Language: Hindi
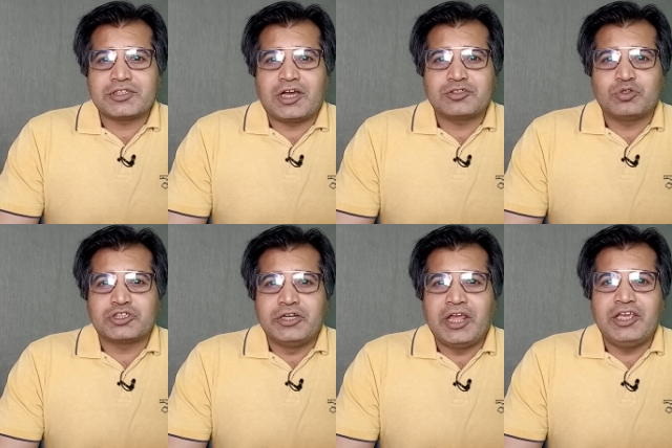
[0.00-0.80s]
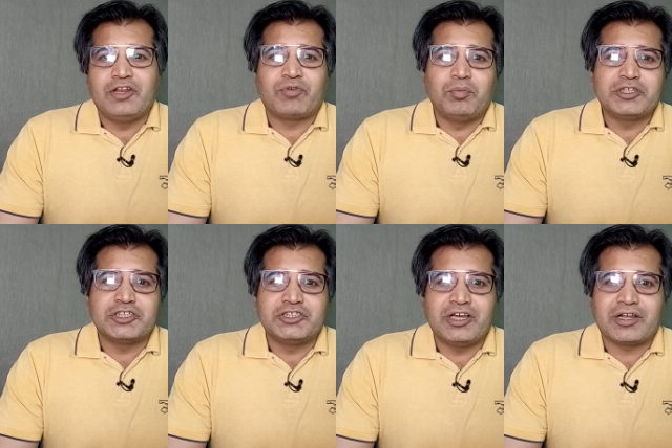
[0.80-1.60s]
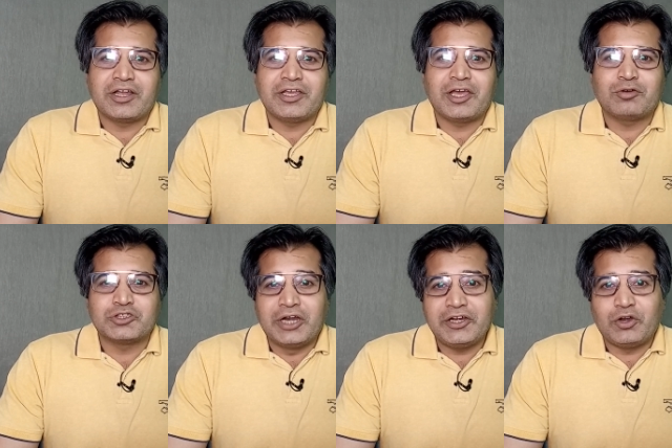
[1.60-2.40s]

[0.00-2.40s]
साथ कुछ नई इन्फॉर्मेशन शेयर करेंगे कुछ नई